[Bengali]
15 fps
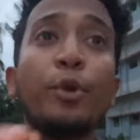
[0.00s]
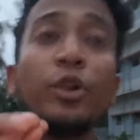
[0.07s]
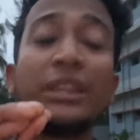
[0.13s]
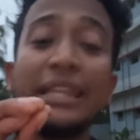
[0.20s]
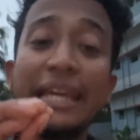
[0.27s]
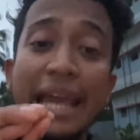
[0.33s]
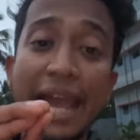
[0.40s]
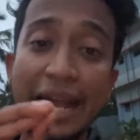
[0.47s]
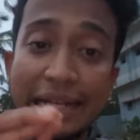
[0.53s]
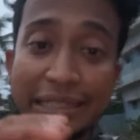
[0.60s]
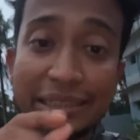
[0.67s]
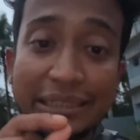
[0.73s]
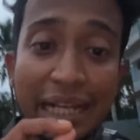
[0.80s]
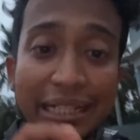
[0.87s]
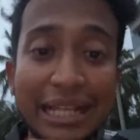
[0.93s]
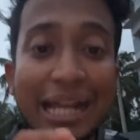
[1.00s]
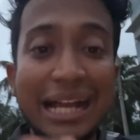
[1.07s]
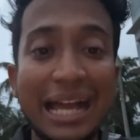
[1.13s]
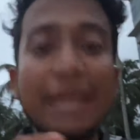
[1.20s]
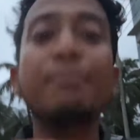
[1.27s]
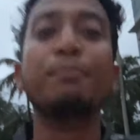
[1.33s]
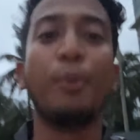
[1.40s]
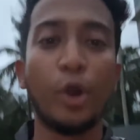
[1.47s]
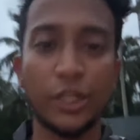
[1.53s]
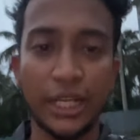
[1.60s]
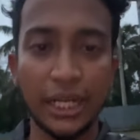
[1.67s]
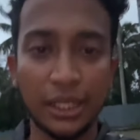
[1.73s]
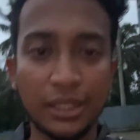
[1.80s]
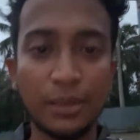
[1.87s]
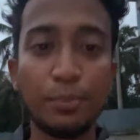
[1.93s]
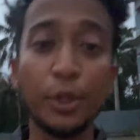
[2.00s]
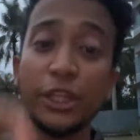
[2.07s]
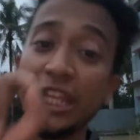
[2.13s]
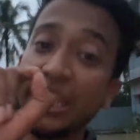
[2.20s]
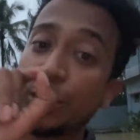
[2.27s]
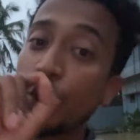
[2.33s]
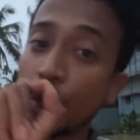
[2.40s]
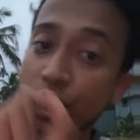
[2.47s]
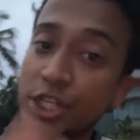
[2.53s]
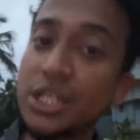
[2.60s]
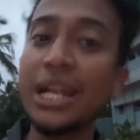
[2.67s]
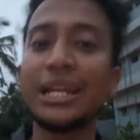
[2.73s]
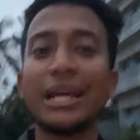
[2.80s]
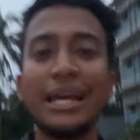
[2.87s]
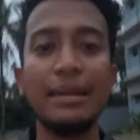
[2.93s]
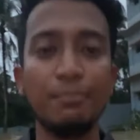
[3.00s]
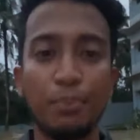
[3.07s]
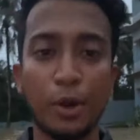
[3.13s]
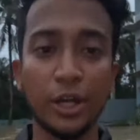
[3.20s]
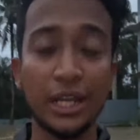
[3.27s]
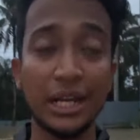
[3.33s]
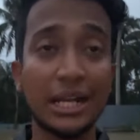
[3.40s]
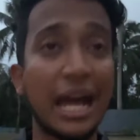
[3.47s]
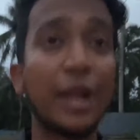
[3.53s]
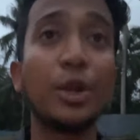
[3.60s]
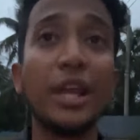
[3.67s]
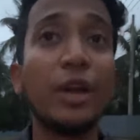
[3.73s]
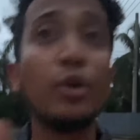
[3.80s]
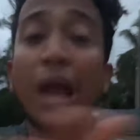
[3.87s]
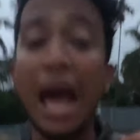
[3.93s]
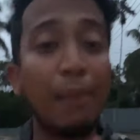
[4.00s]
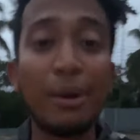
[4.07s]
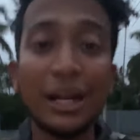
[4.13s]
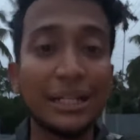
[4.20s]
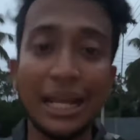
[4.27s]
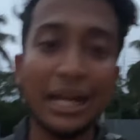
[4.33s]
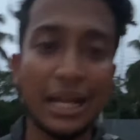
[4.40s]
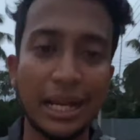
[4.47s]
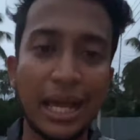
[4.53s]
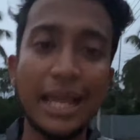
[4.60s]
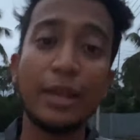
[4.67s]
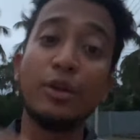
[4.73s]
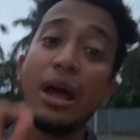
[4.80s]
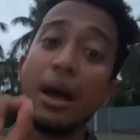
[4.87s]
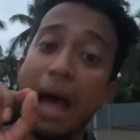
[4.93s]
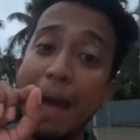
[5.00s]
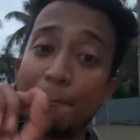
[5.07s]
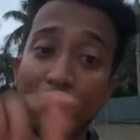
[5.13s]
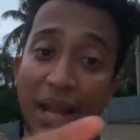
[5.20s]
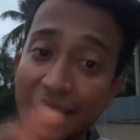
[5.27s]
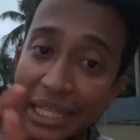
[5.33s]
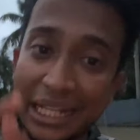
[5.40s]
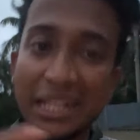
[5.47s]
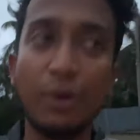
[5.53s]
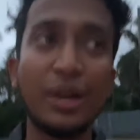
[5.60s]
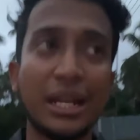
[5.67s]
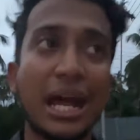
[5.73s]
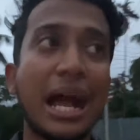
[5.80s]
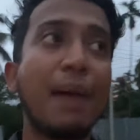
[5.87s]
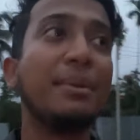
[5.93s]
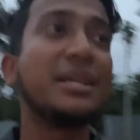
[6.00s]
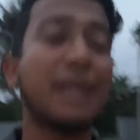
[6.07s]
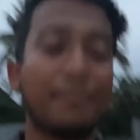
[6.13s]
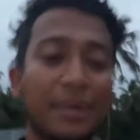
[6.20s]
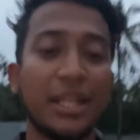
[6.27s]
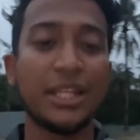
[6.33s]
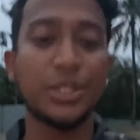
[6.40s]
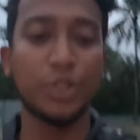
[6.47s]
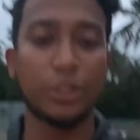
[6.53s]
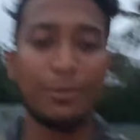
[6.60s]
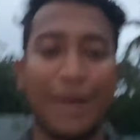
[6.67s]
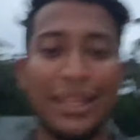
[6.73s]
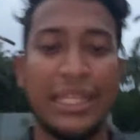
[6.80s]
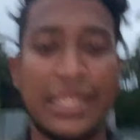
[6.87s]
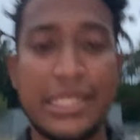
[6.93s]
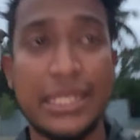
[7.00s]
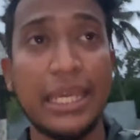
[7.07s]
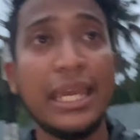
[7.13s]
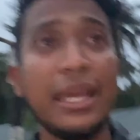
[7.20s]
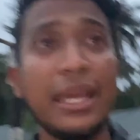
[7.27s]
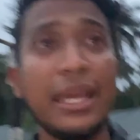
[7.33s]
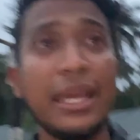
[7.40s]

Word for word: প্রতি একটা টাকা ইম্পর্টেন্ট প্রতি দশটা টাকা ইম্পর্টেন্ট কারণ এগুলো আমার টাকা না এগুলো আপনাদের দেওয়া টাকা আমি যে আপনাদের যত মাল দিচ্ছি